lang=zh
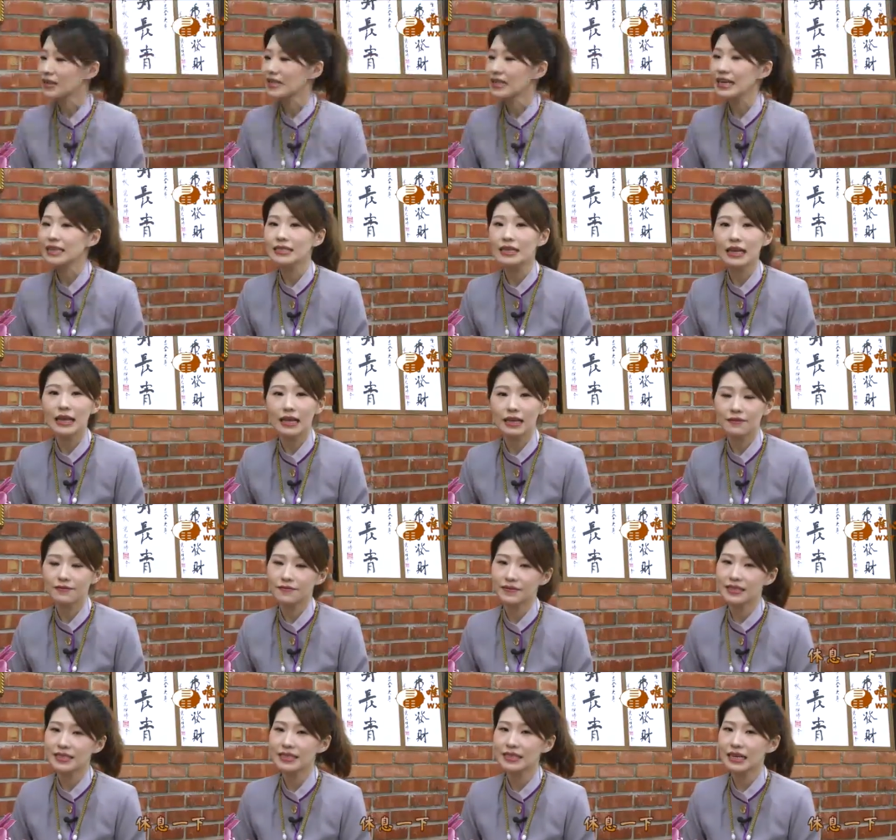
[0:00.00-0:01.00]
跟大家来
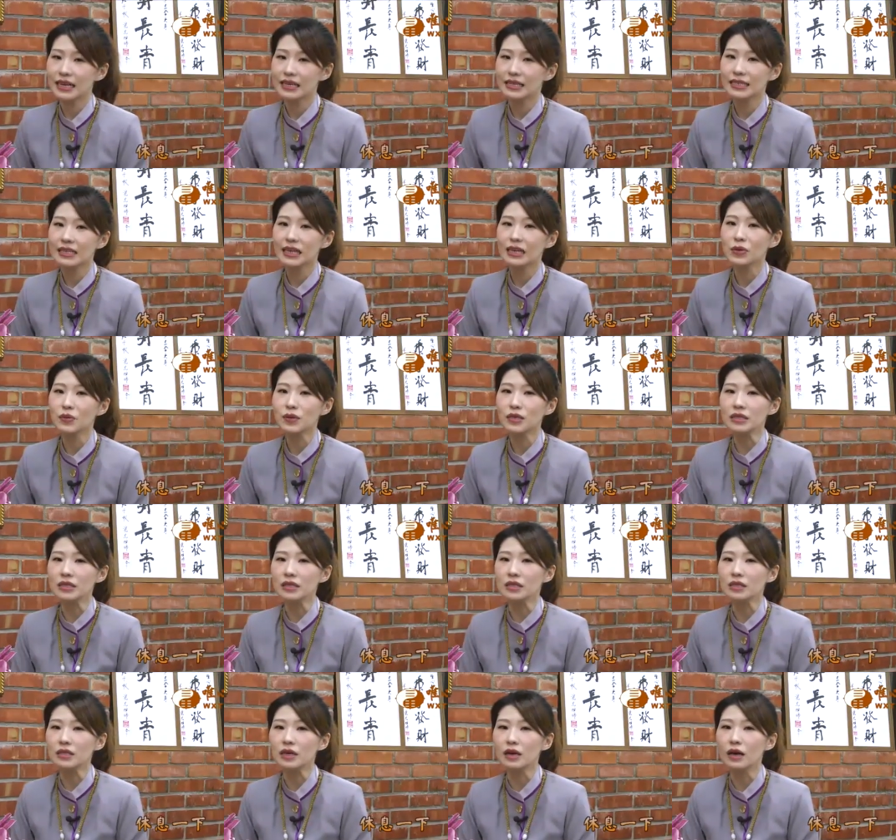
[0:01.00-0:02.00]
分享一下，因为
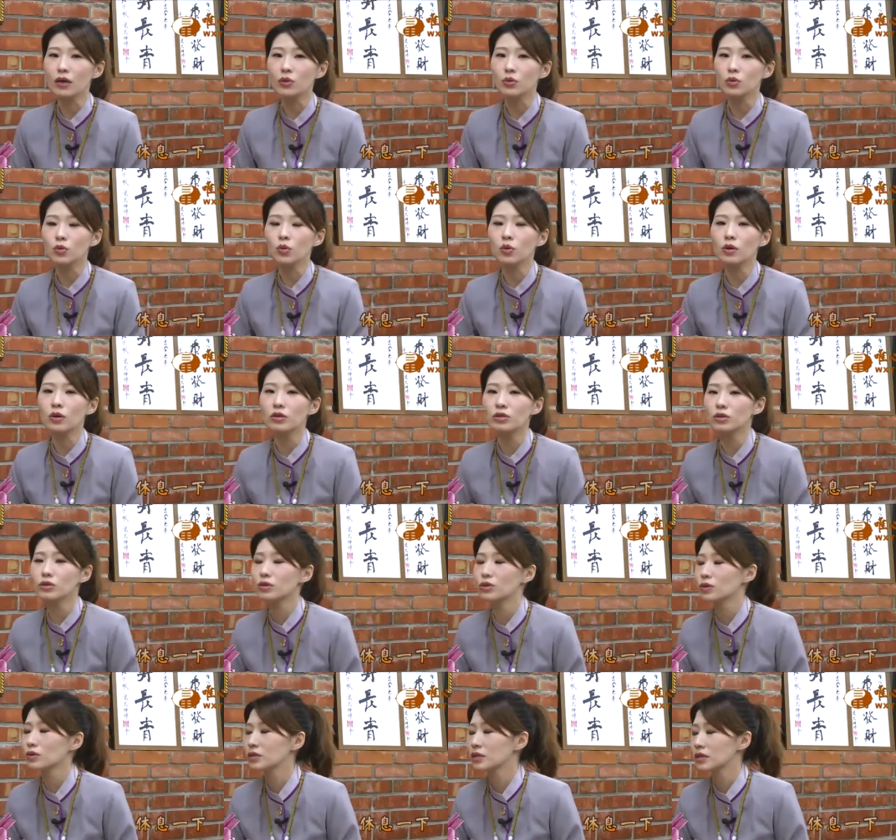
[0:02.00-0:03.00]
其实很多师
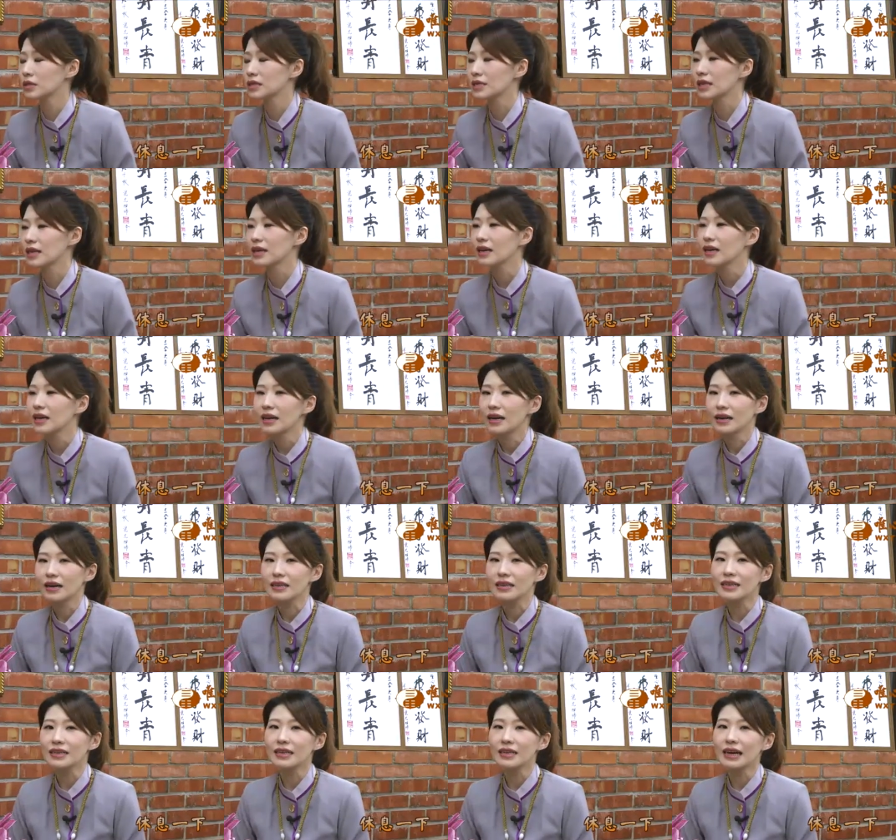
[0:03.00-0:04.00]
兄师姐
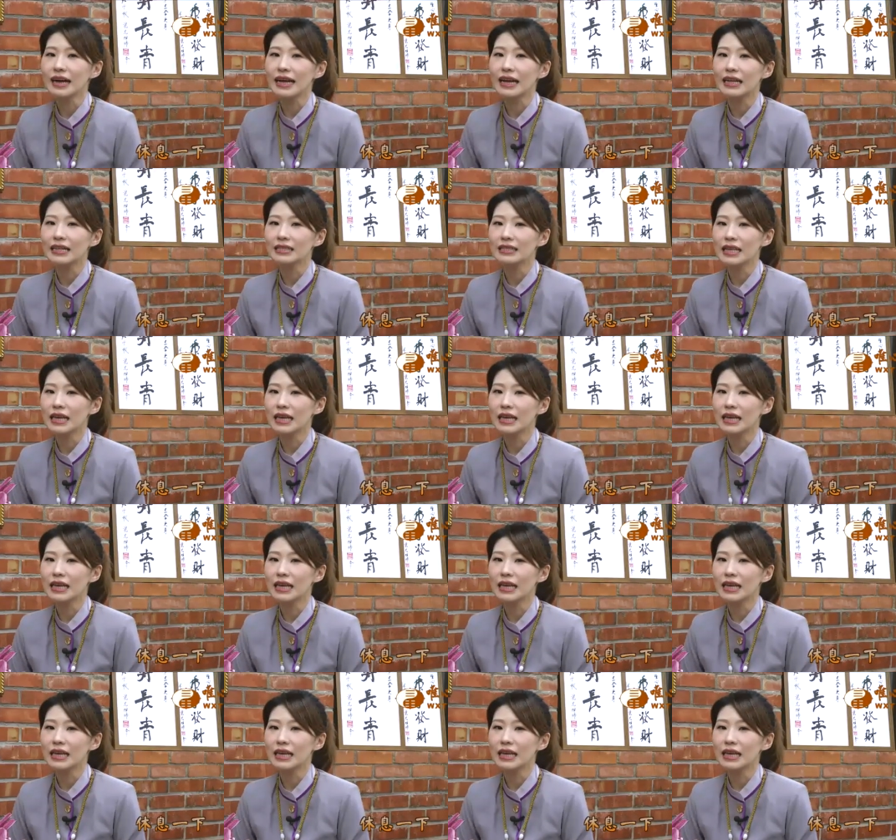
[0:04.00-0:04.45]
很可爱，